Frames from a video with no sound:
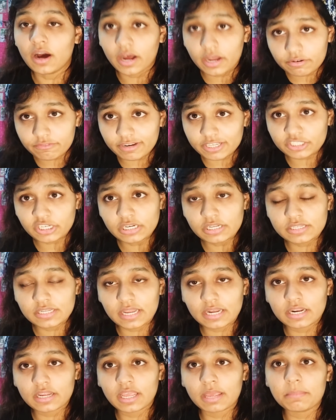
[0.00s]
हर फैशन
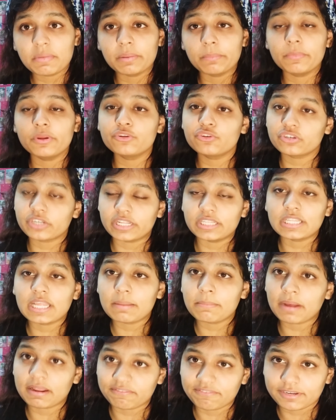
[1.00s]
डिज़ाइनर के मन में जो टेंथ
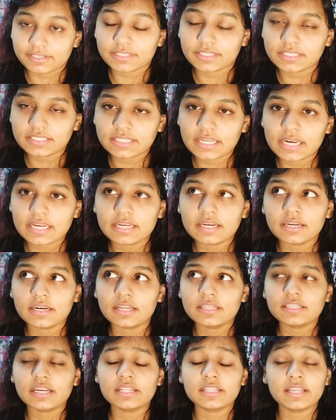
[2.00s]
के बाद फैशन डिज़ाइनिंग
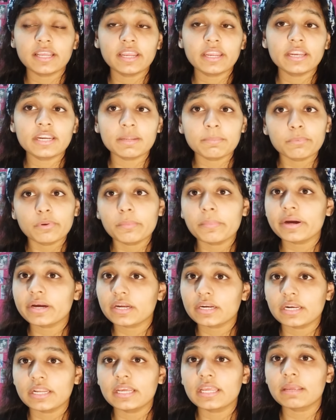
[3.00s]
करना चाहता है कि डिप्लोमा
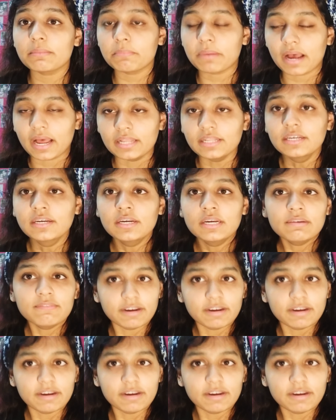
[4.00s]
करने के बाद